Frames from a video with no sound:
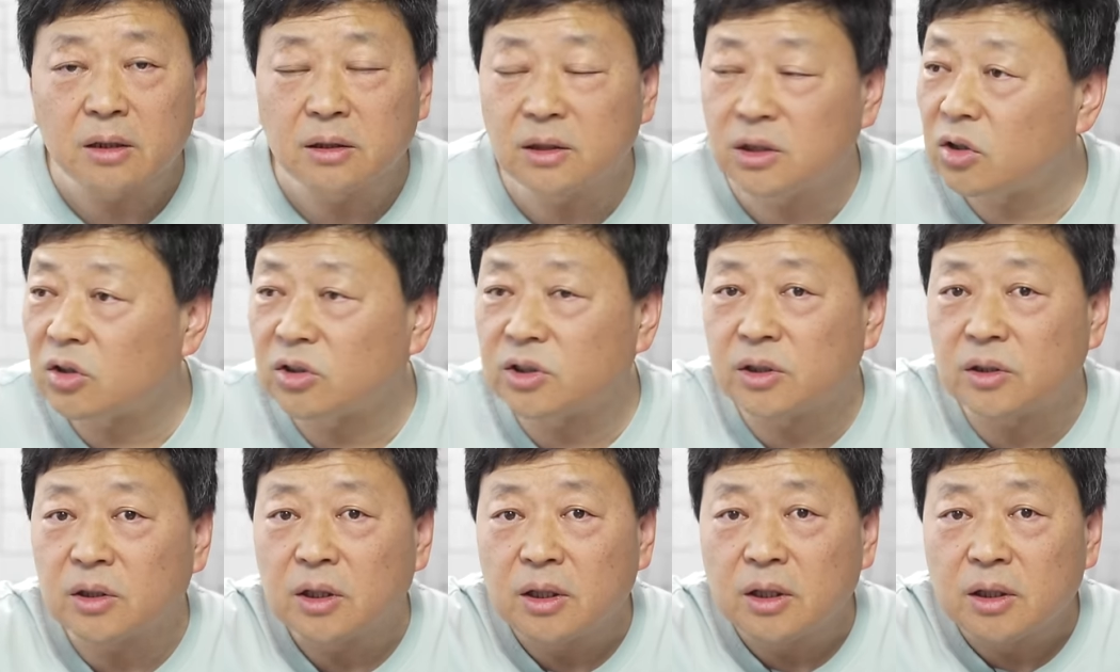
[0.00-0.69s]
你到
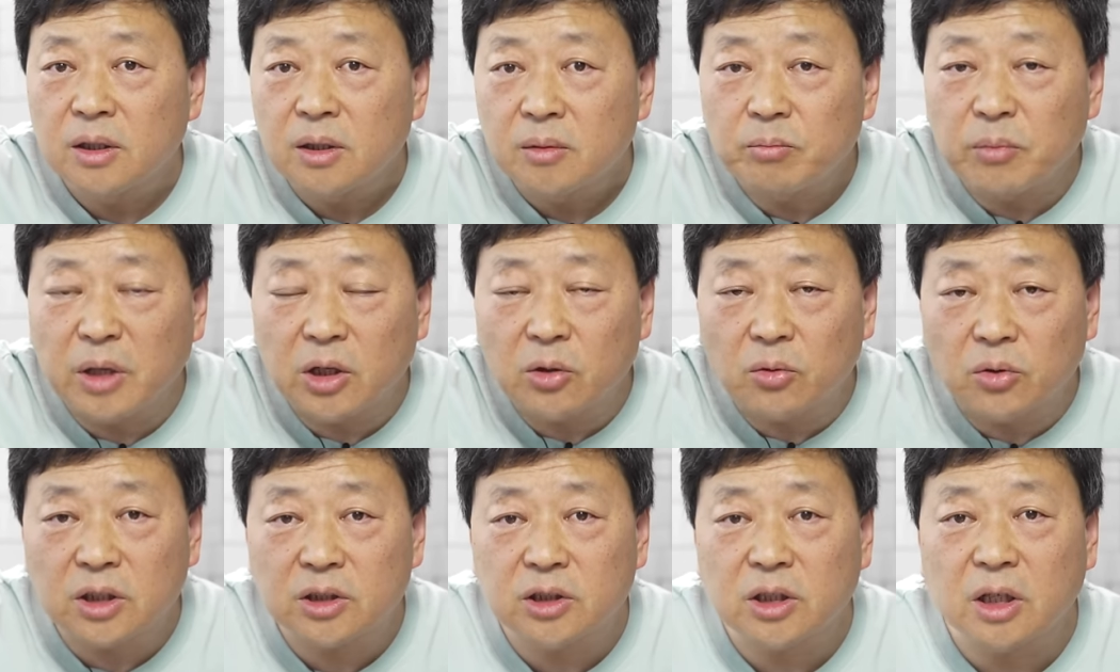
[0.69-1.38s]
美
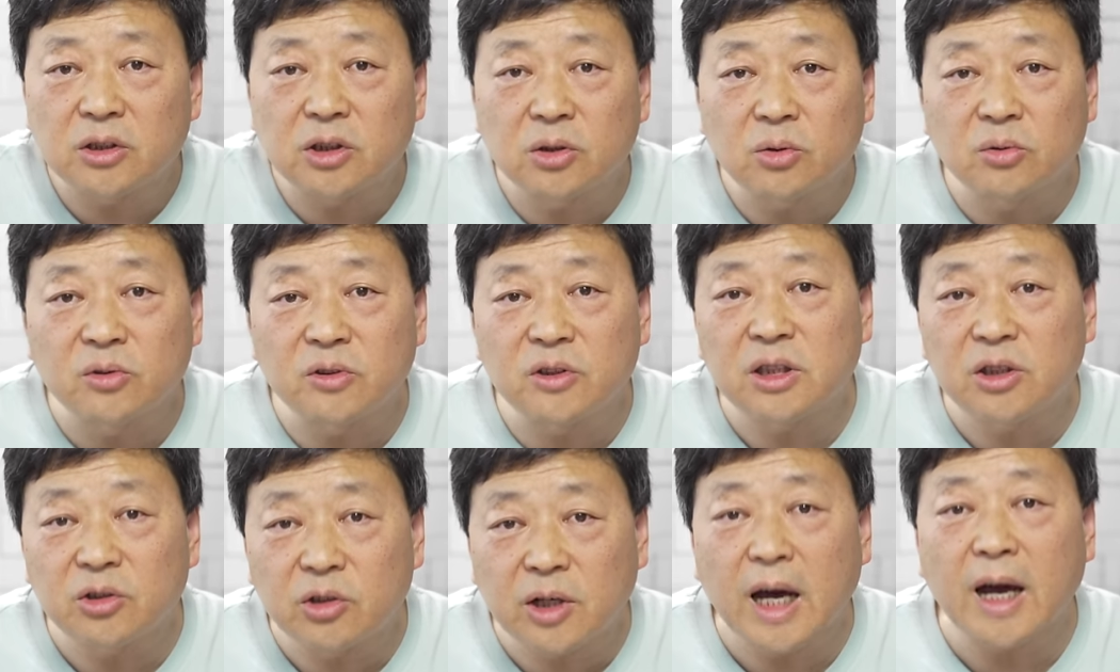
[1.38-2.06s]
国的上市公司
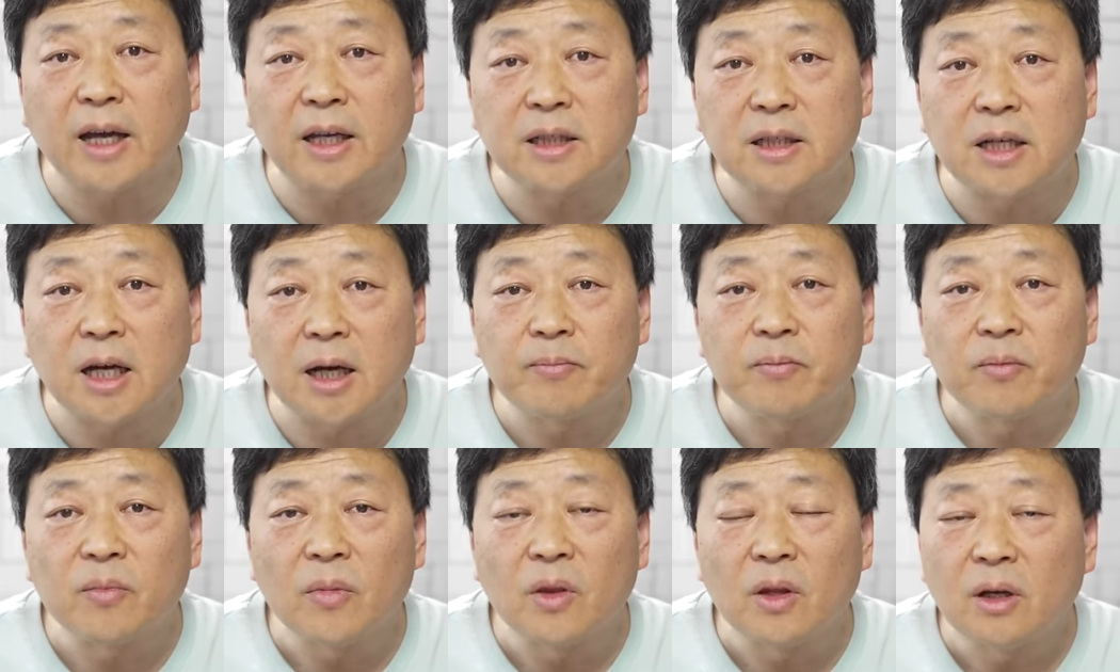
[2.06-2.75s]
你去看一下，
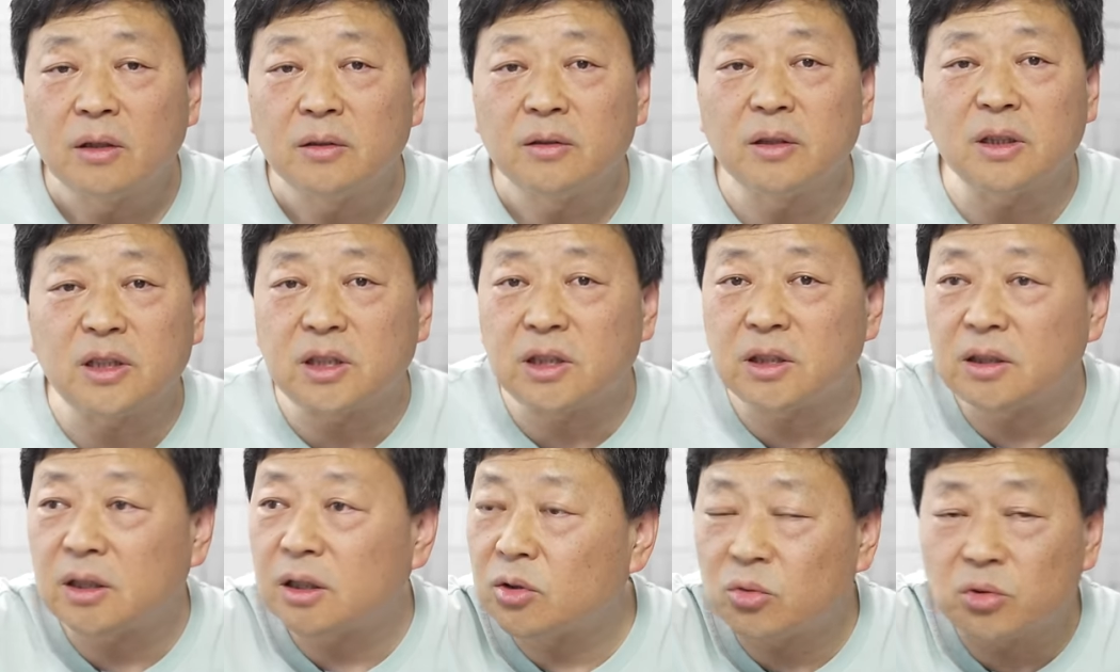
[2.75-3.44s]
那
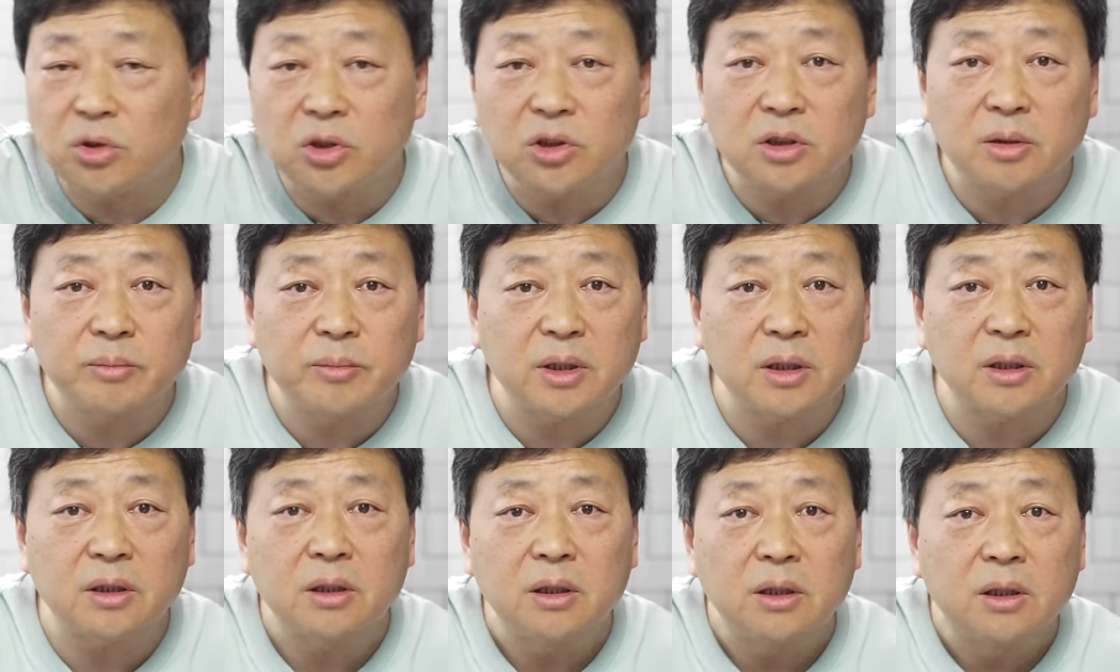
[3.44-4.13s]
企业都是什
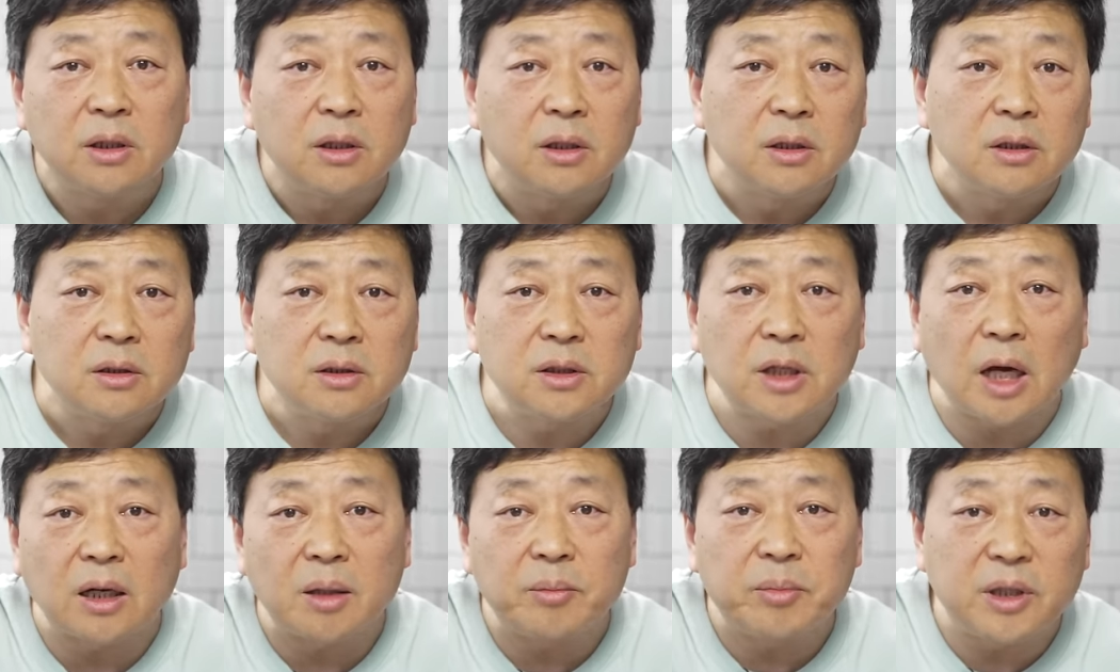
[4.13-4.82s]
么
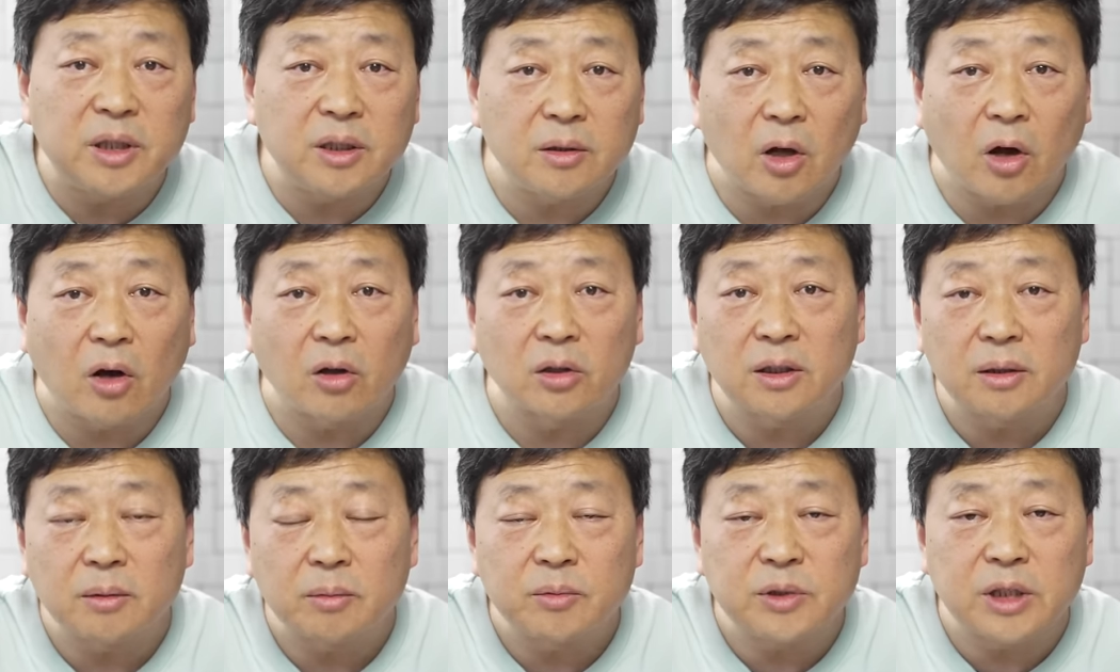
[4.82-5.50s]
加勒比岛
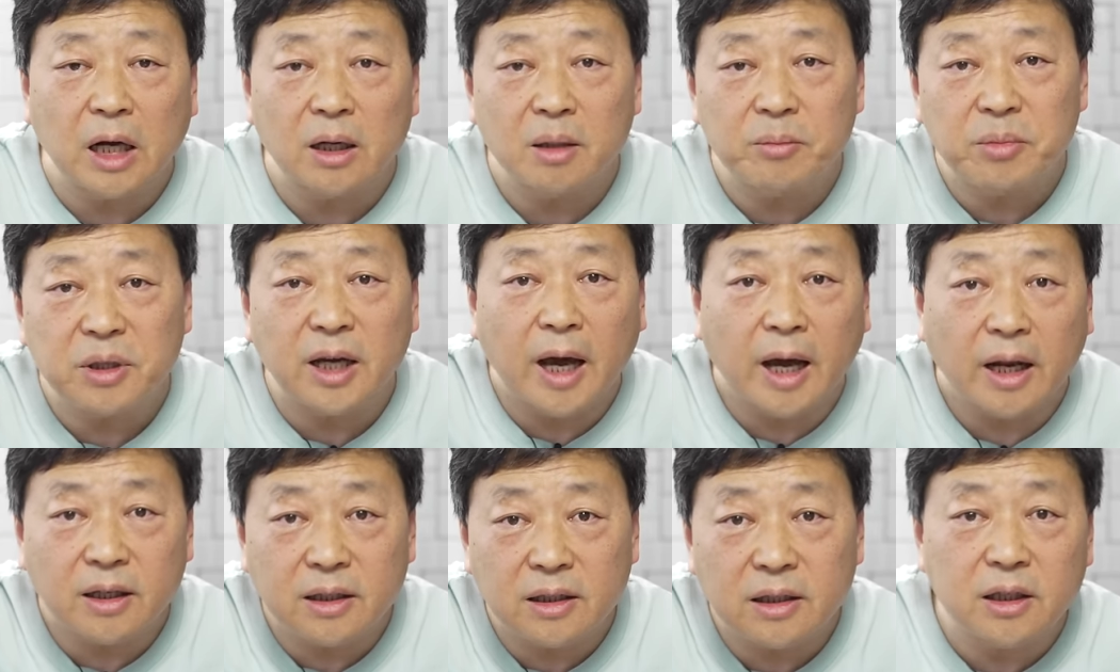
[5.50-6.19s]
的、加勒比
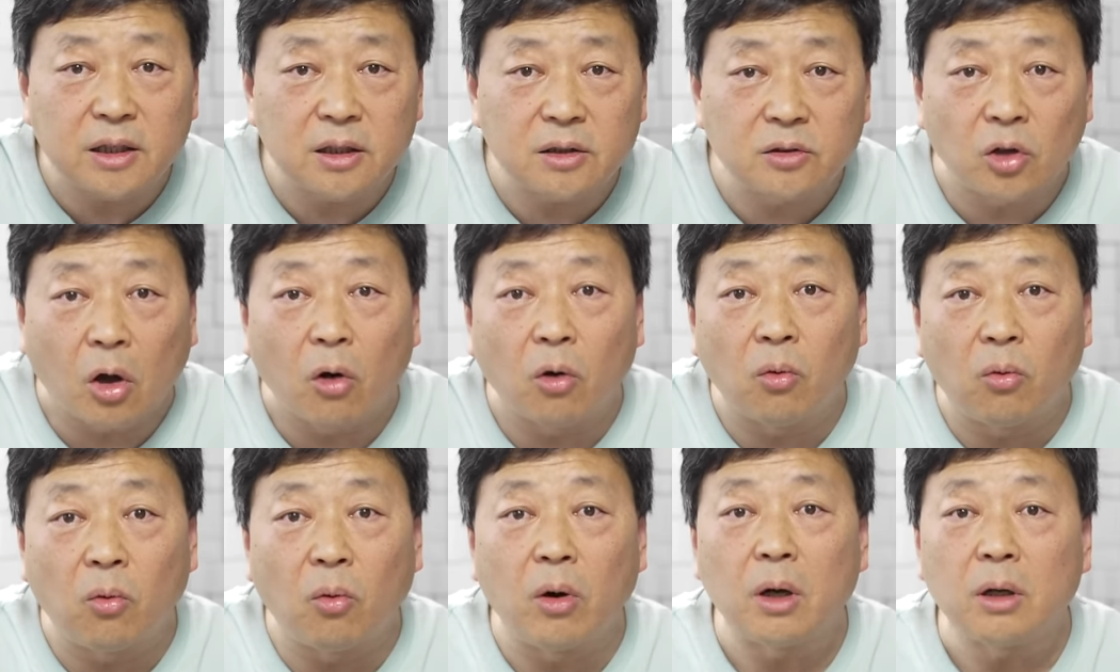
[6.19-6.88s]
海的那些岛
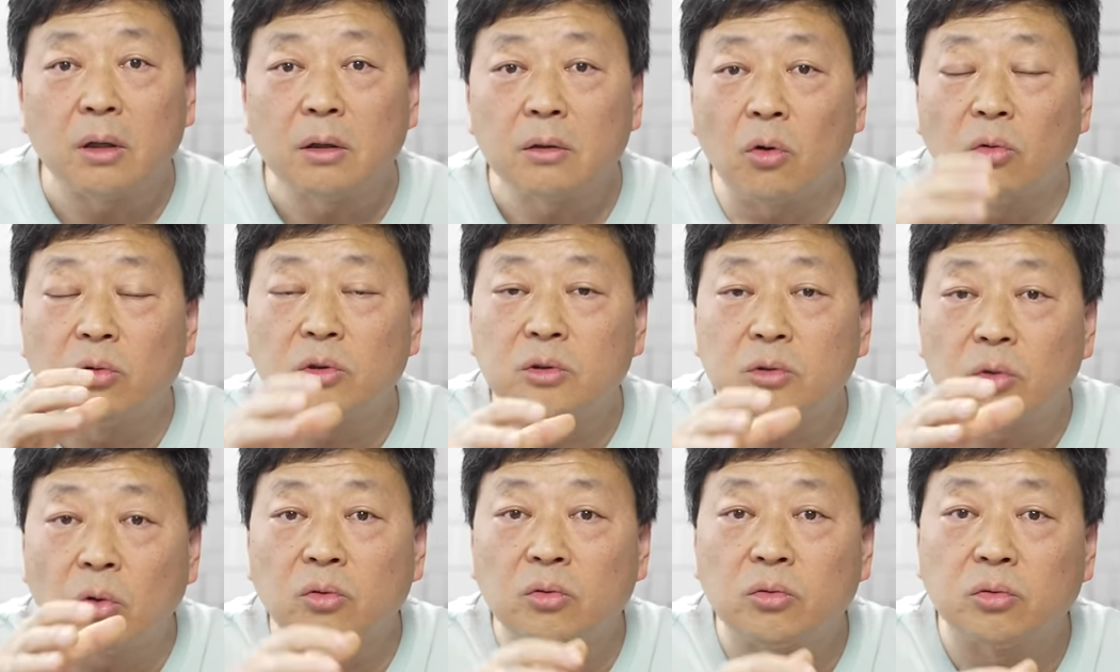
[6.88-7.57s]
国控
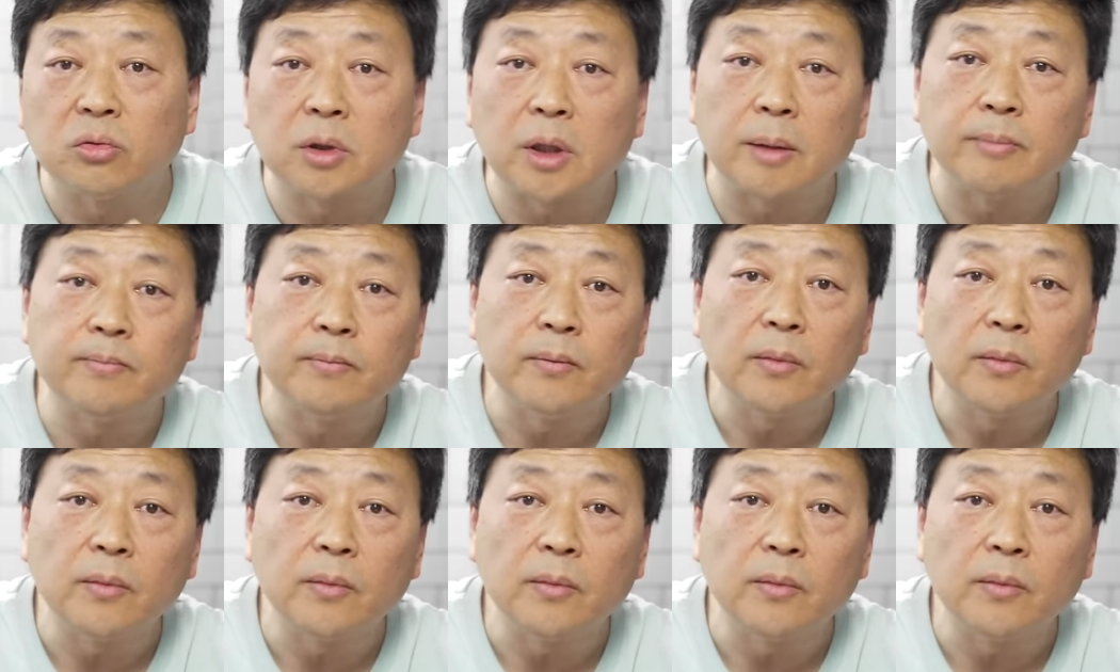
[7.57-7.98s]
控股的，